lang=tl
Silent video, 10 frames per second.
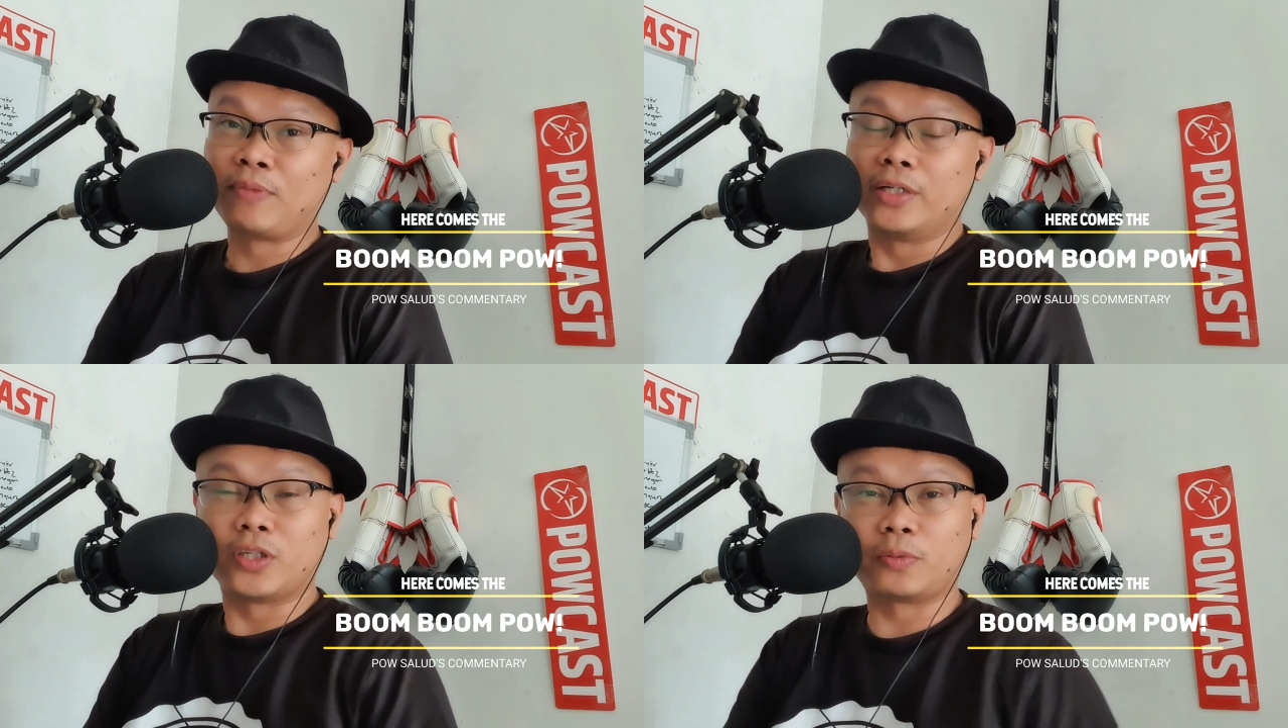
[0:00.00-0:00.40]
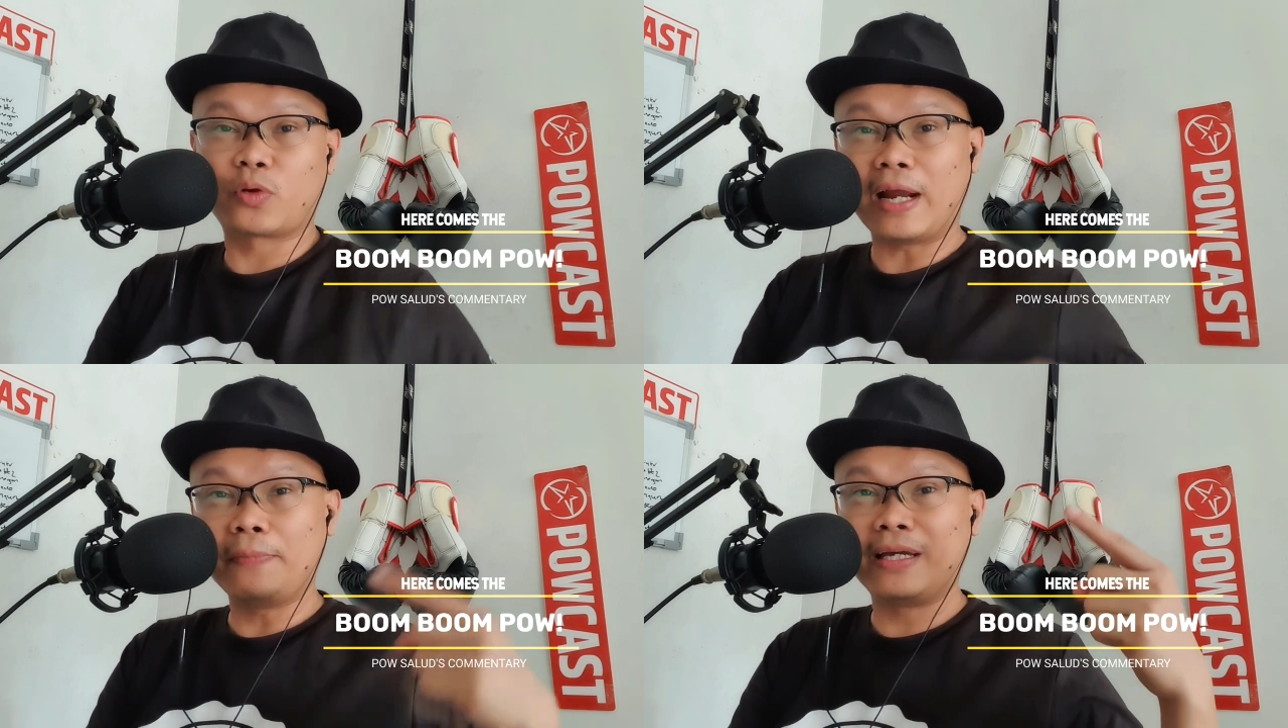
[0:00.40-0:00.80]

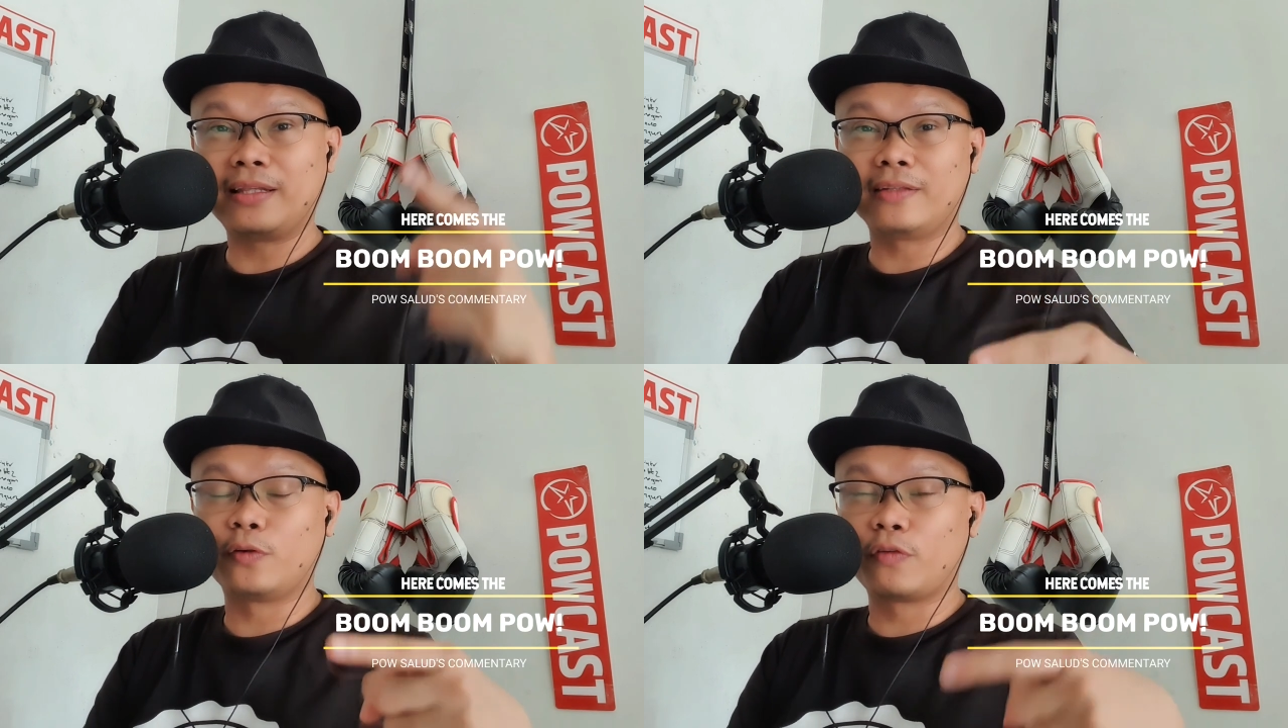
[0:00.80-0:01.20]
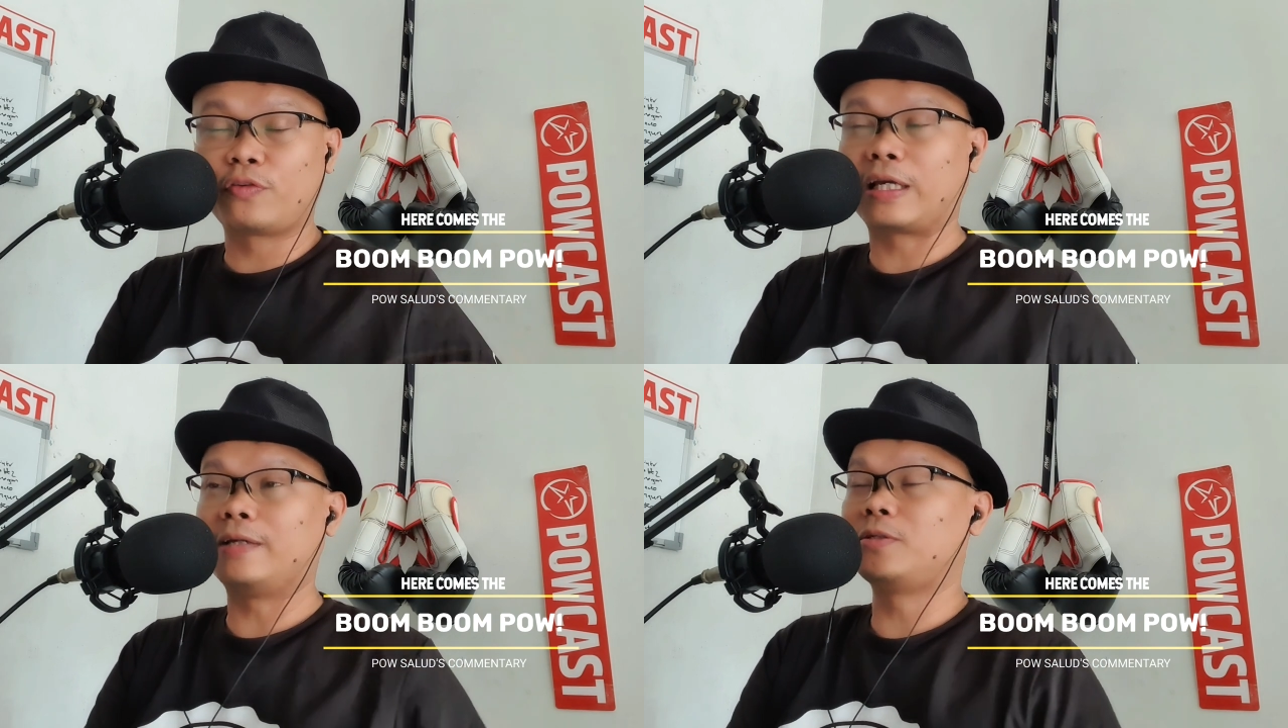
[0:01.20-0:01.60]
Subscribe, hit that
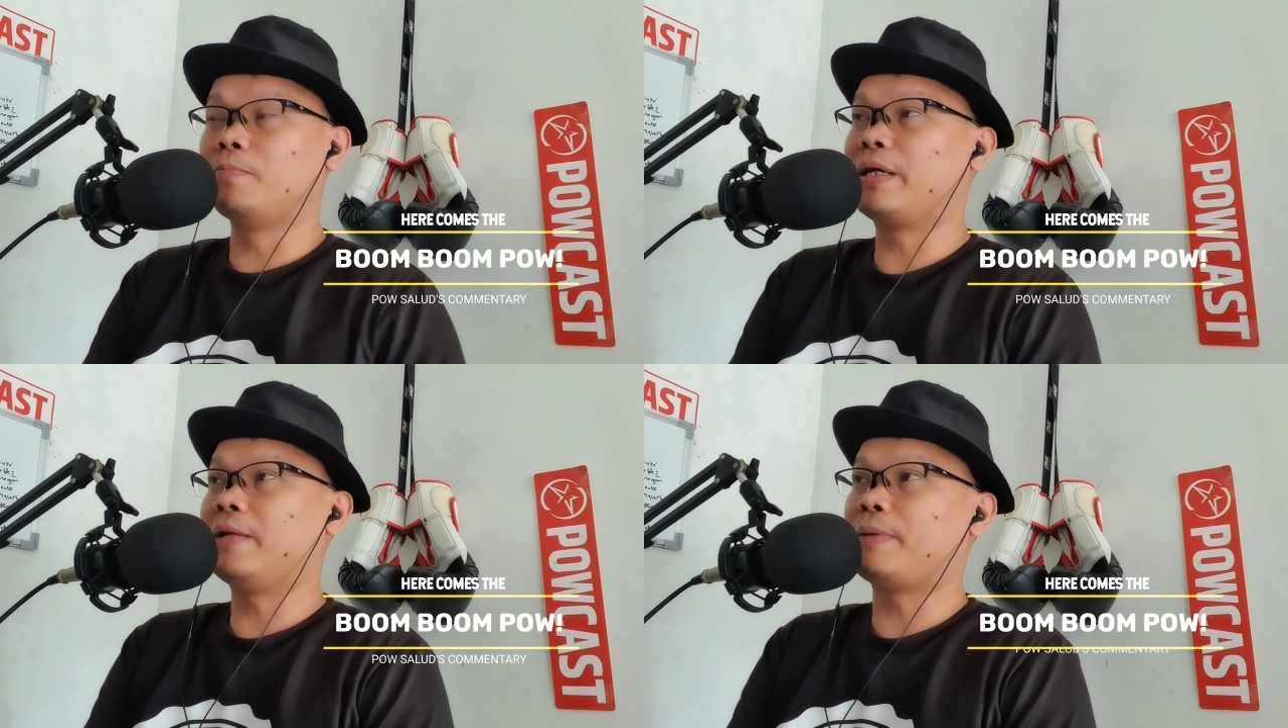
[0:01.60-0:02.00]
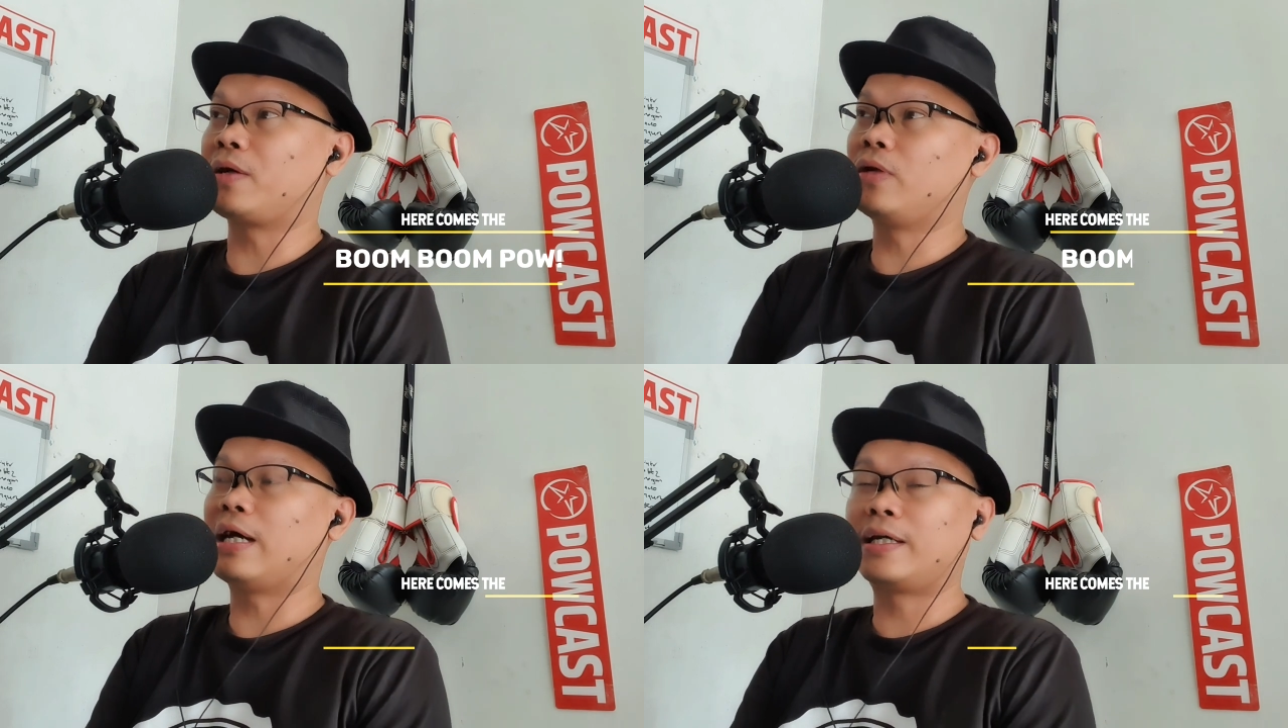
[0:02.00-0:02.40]
notification bell
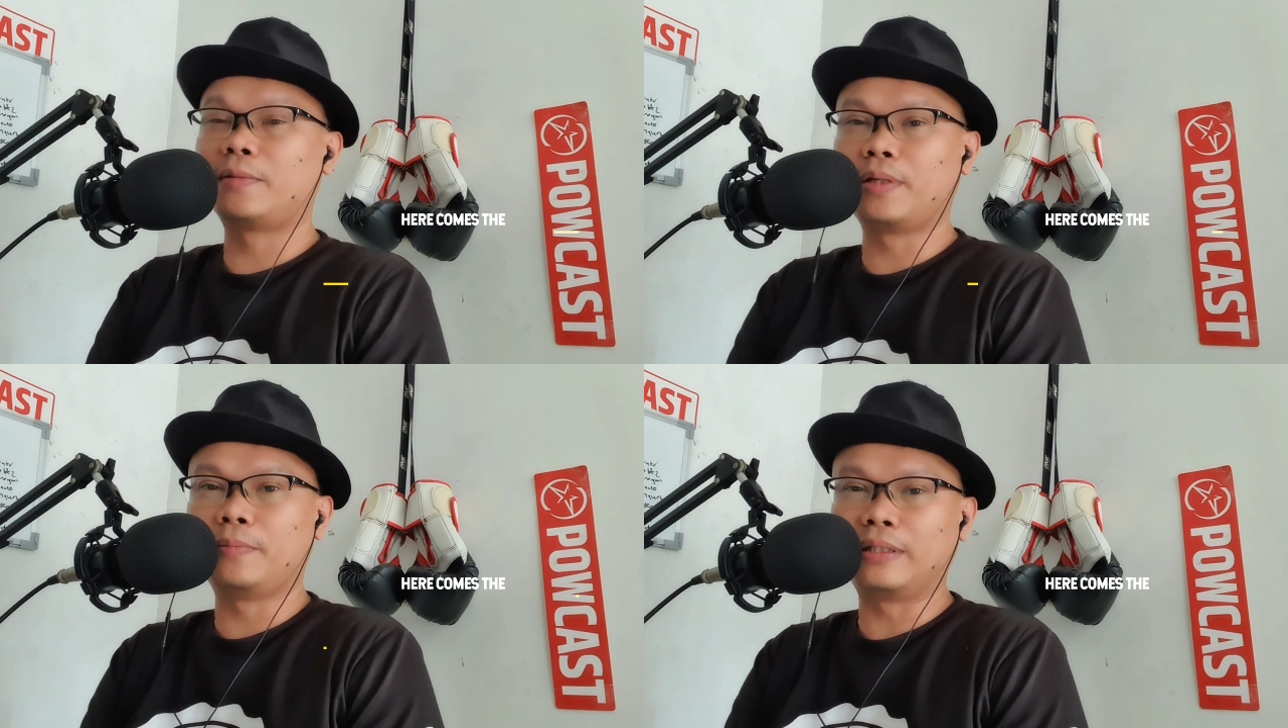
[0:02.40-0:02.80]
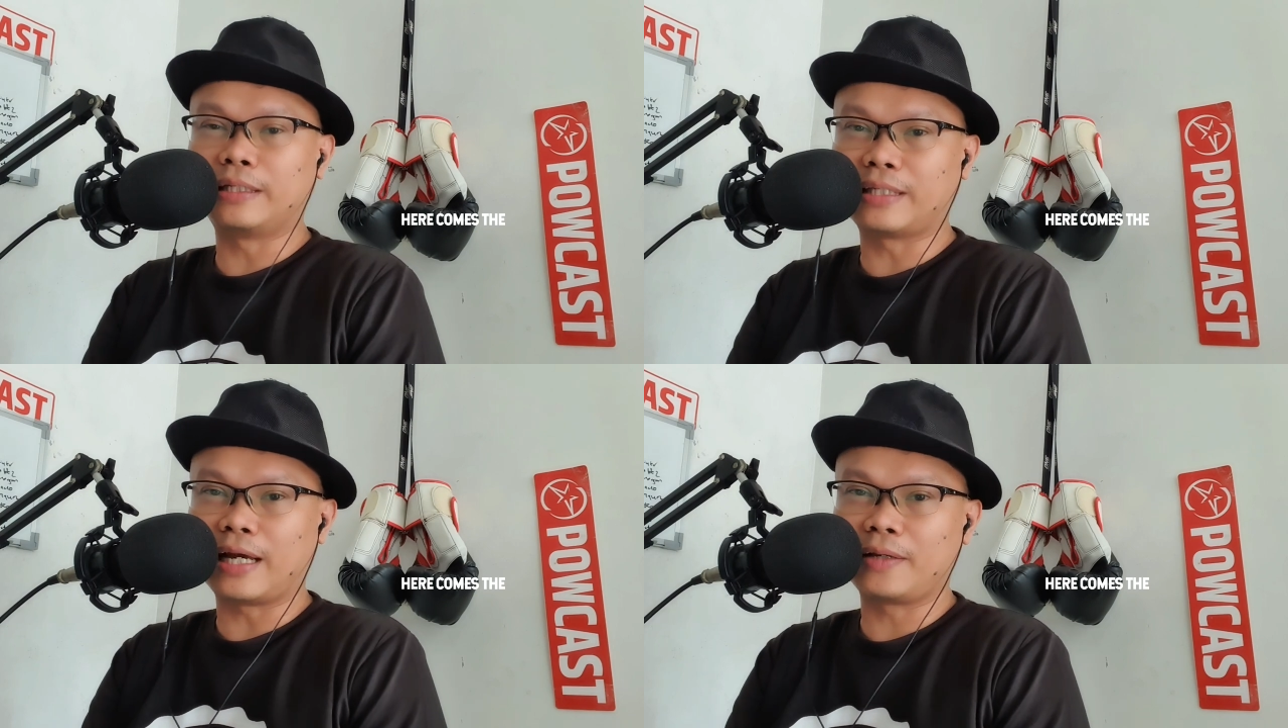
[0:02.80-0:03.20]
para wala kang
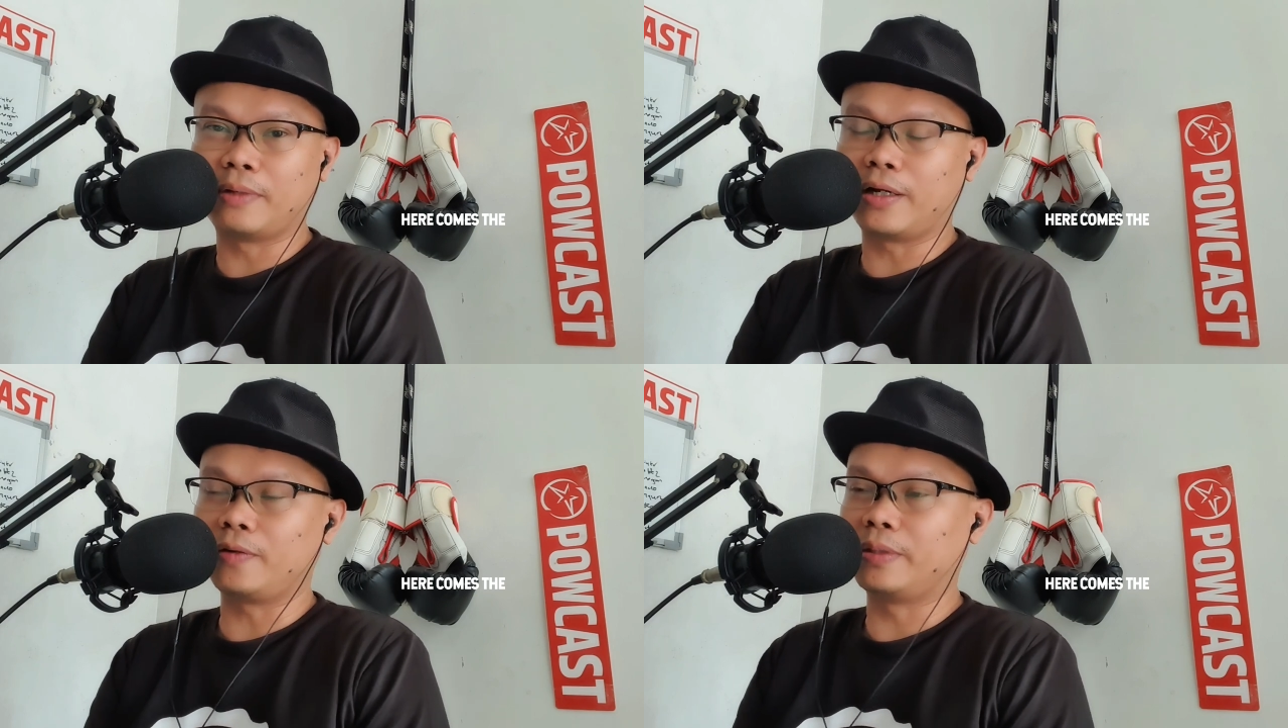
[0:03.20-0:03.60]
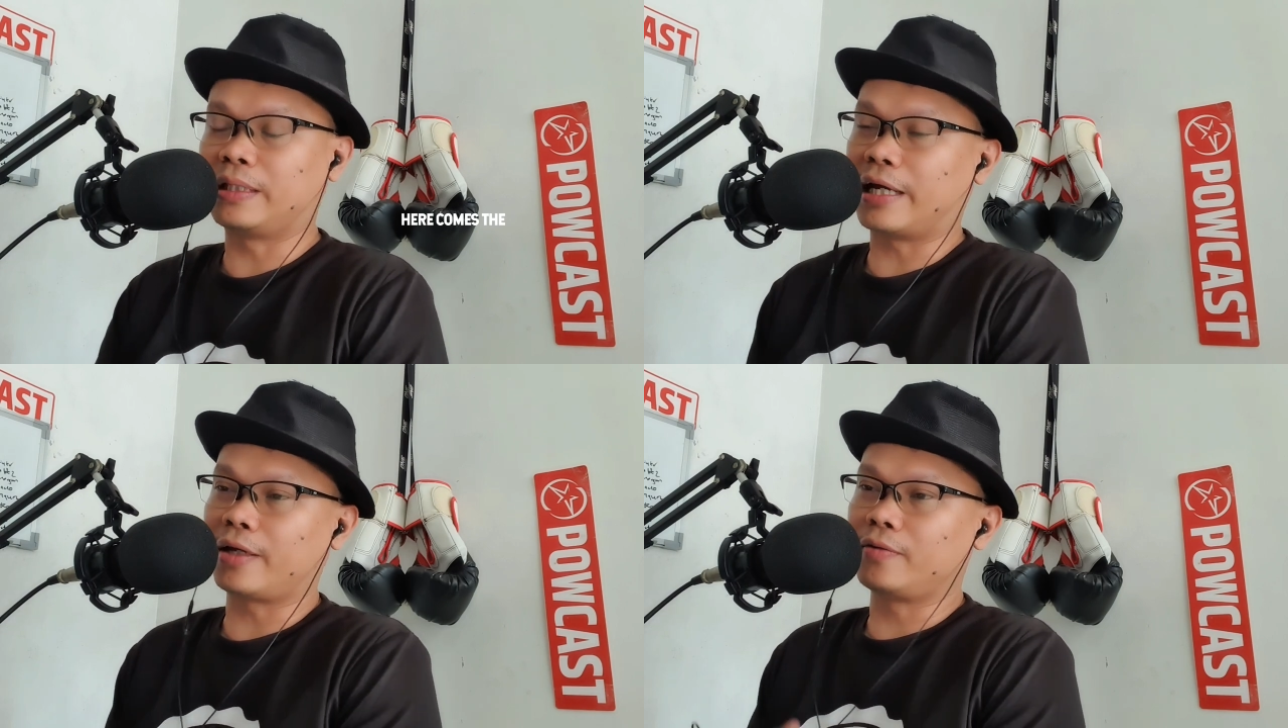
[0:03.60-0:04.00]
namiminti sa aking mga
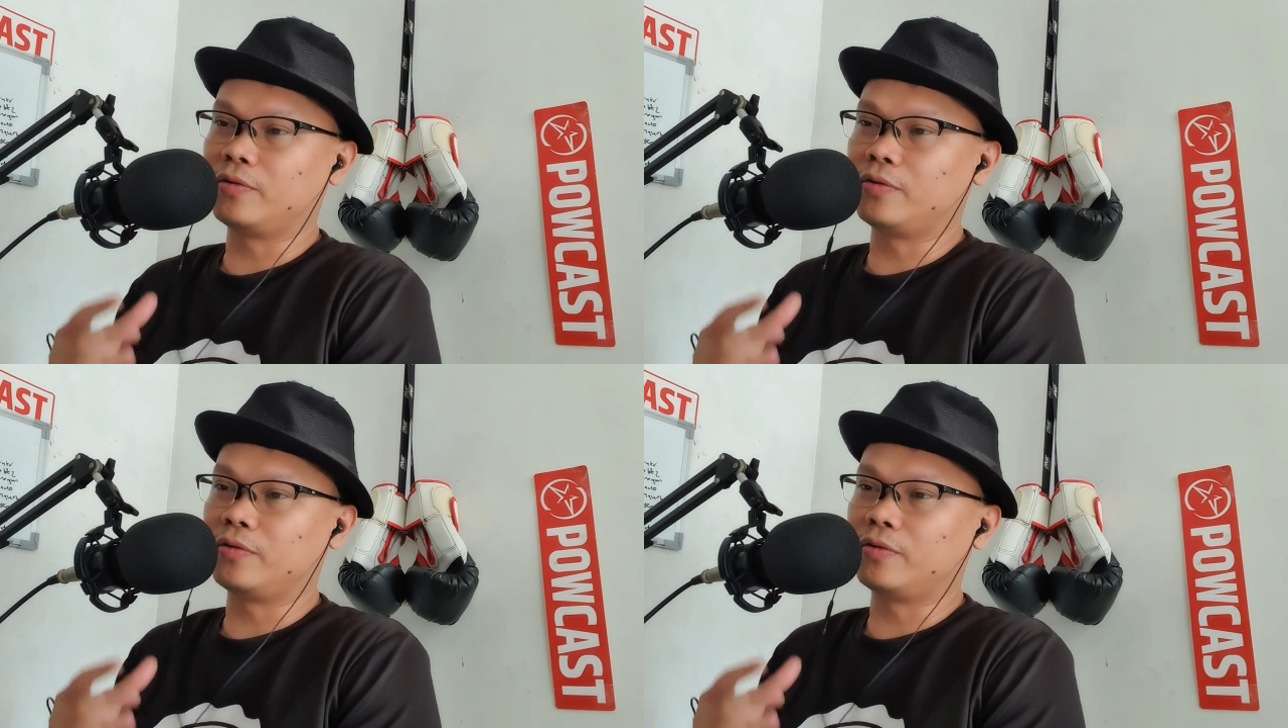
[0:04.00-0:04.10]
komentaryo.